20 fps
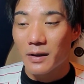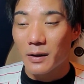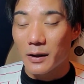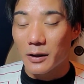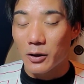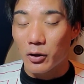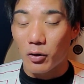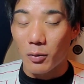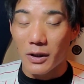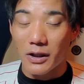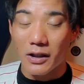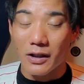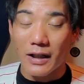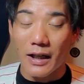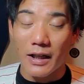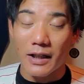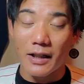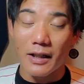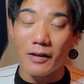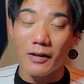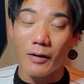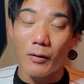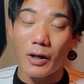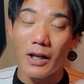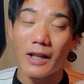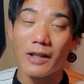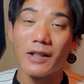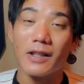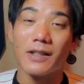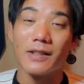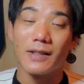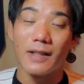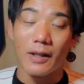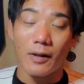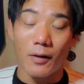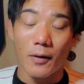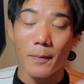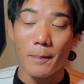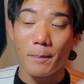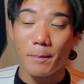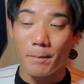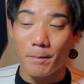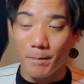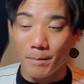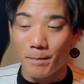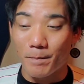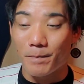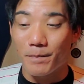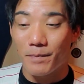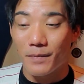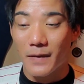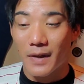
まあ、ちょっとまた誰になるかわかんないですけど、うん。